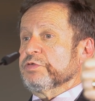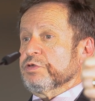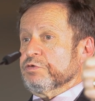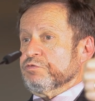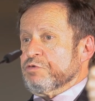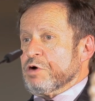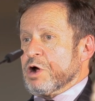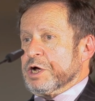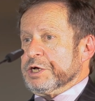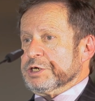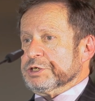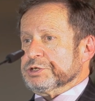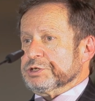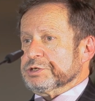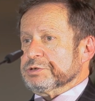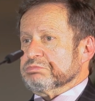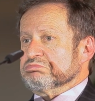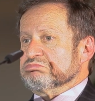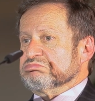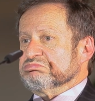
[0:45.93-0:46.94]

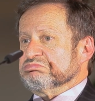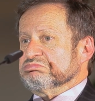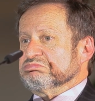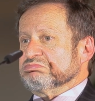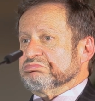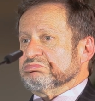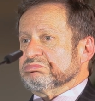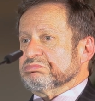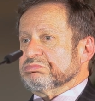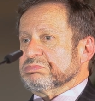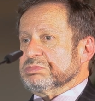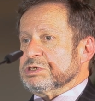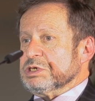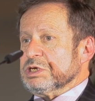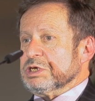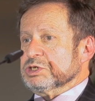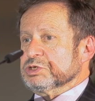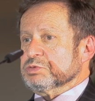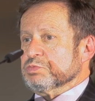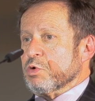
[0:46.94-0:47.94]
chronologie de
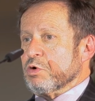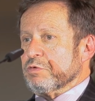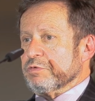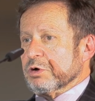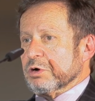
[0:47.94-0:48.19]
l'augmentation